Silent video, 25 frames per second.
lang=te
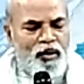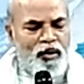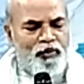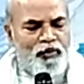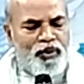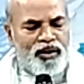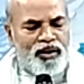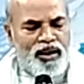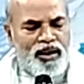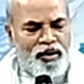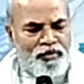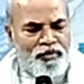
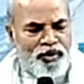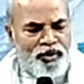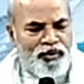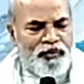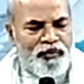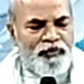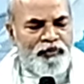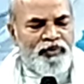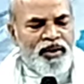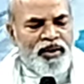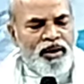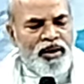వెళ్ళిపోదాము
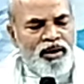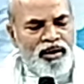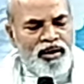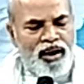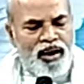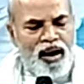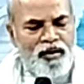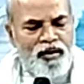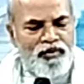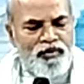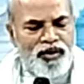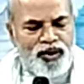
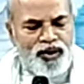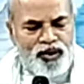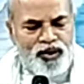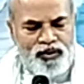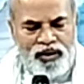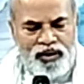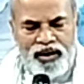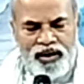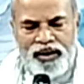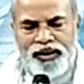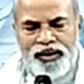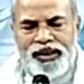కళ్ళు
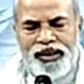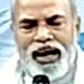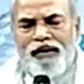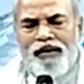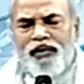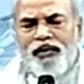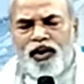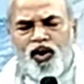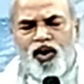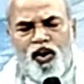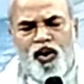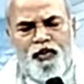మూసుకోండి
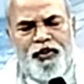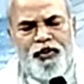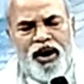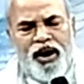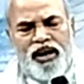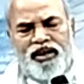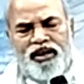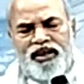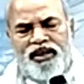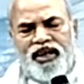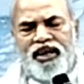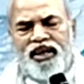సర్వకృప
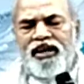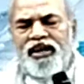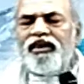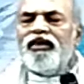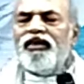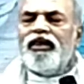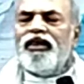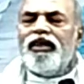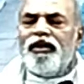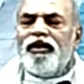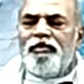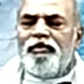అనేది
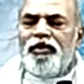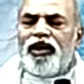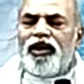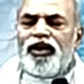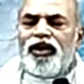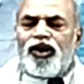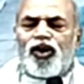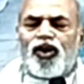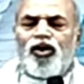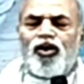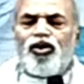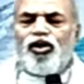
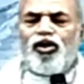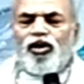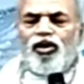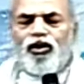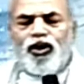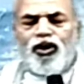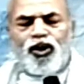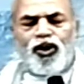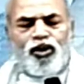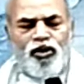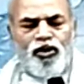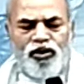మీకు
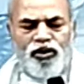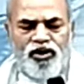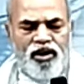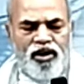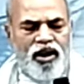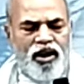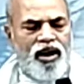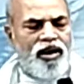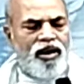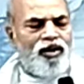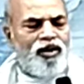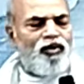స్థుతులు
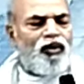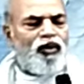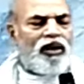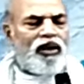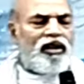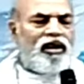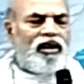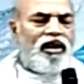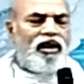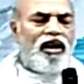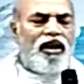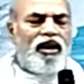స్తోత్రాలు
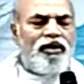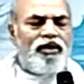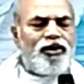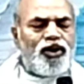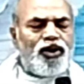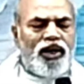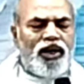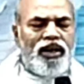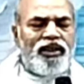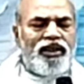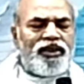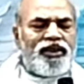వందనాలు
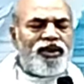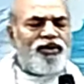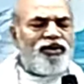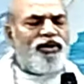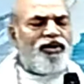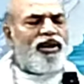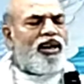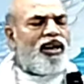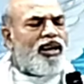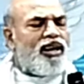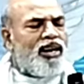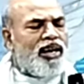
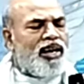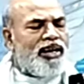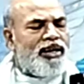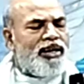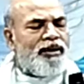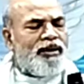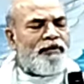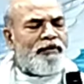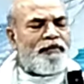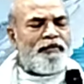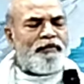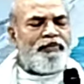చెల్లిస్తున్నాను
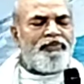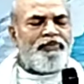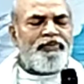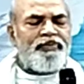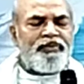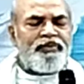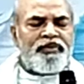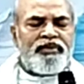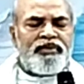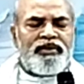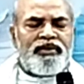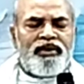నాయన
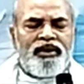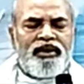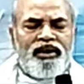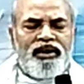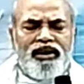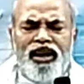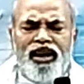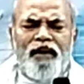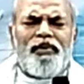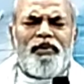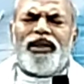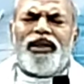
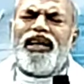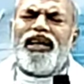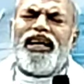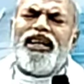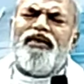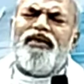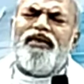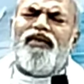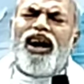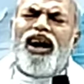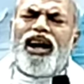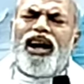
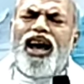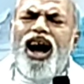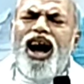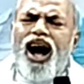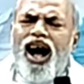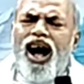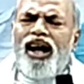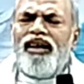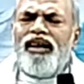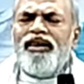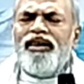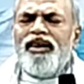నమ్మదగినవాడా
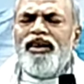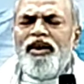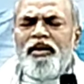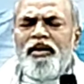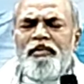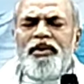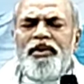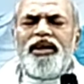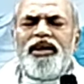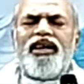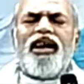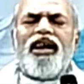
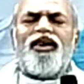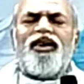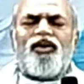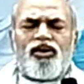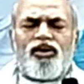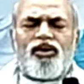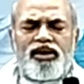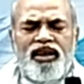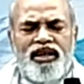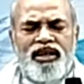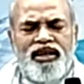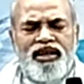మీకే
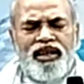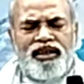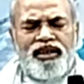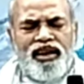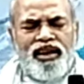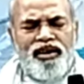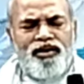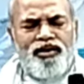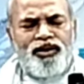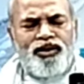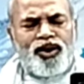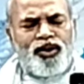
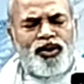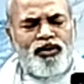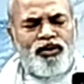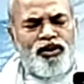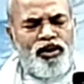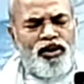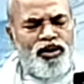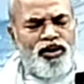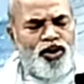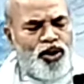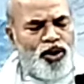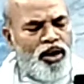కృతజ్ఞతలు
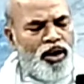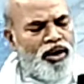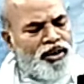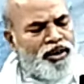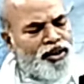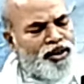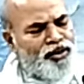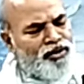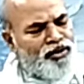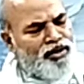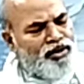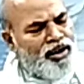స్థుతులు
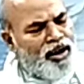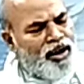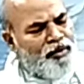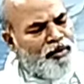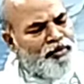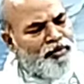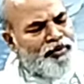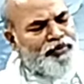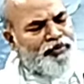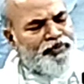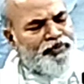చెల్లిస్తున్నాం